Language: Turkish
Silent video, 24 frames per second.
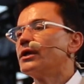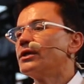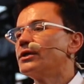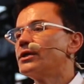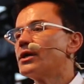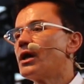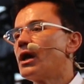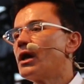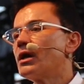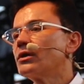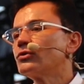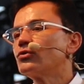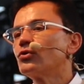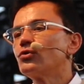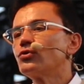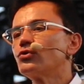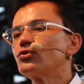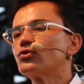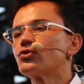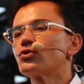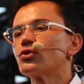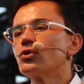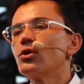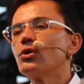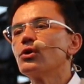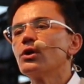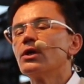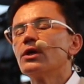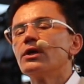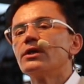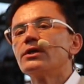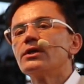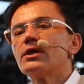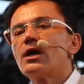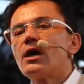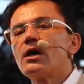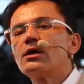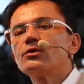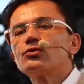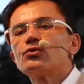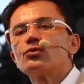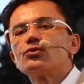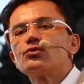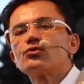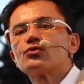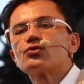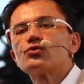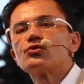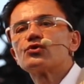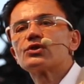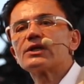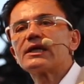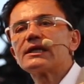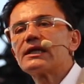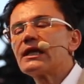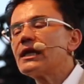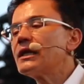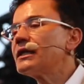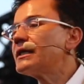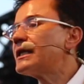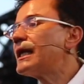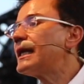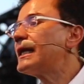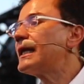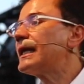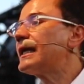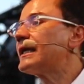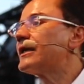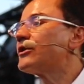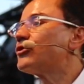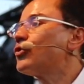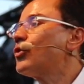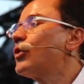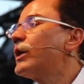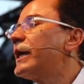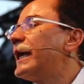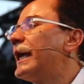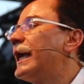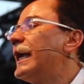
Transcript: Yağ dönüşüyor. Yağ dönüşünce de nereye gidiyor?